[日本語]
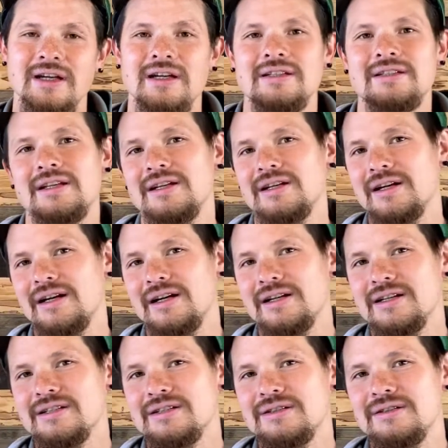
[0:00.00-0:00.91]
前回
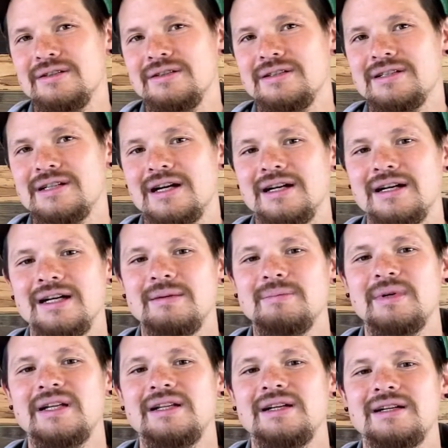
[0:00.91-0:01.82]
話す時間があん
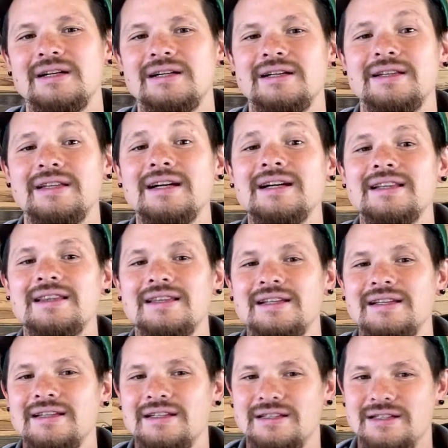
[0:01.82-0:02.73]
まりなかっ
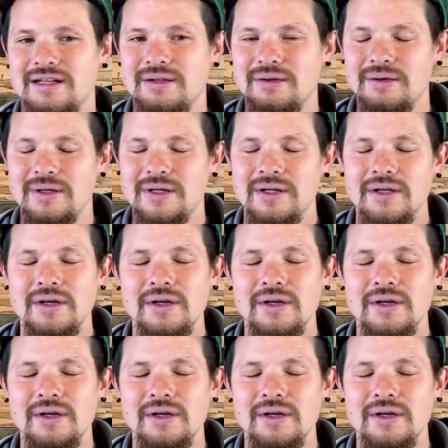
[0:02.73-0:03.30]
たんですけど